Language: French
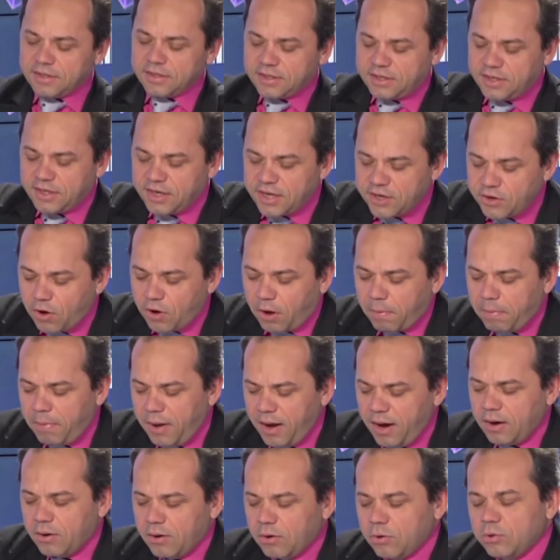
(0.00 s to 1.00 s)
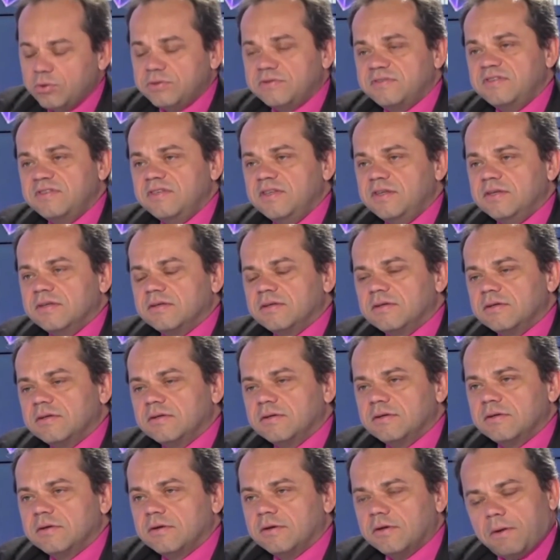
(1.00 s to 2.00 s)
qu'il est normal aussi
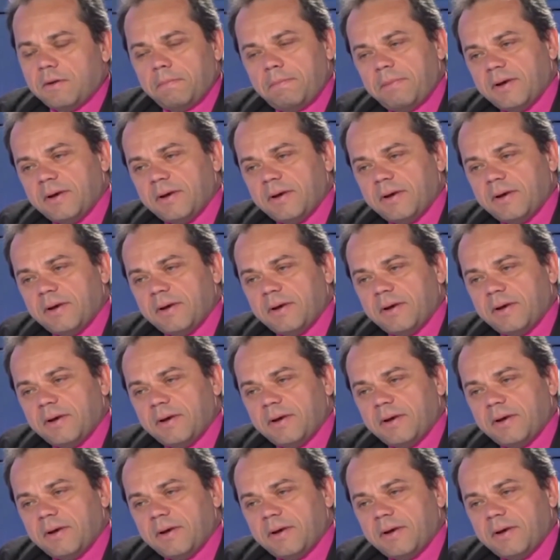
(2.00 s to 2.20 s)
qu'un